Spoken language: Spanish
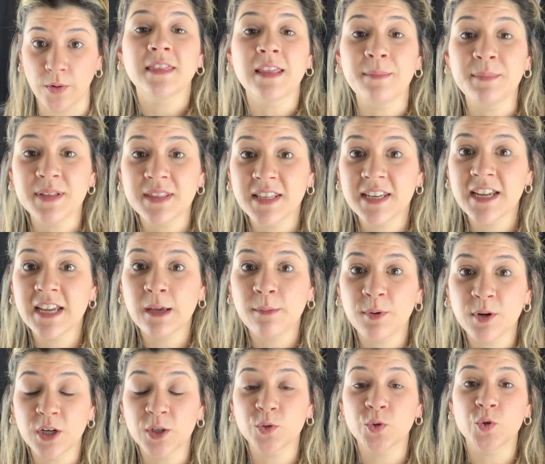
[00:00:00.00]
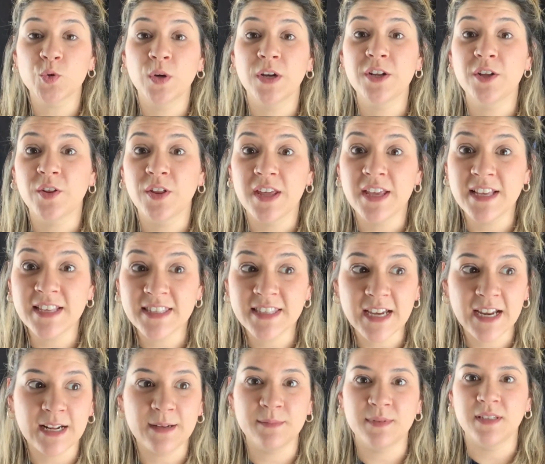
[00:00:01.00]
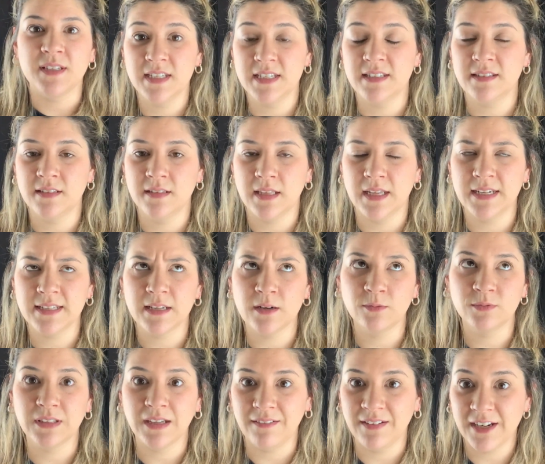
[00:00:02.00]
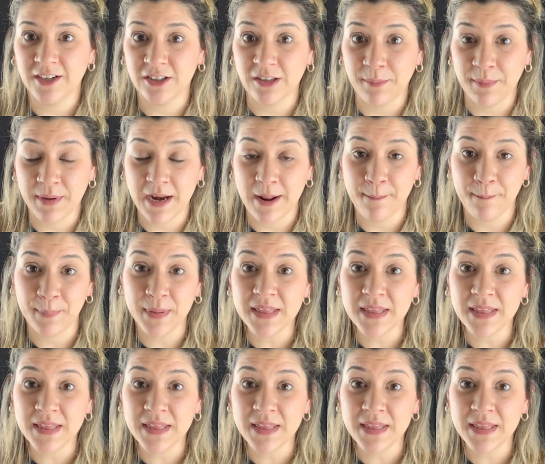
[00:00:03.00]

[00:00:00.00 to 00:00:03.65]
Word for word: También tenés que poner tu usuario de Instagram, si sí, si tenés algún tablero también en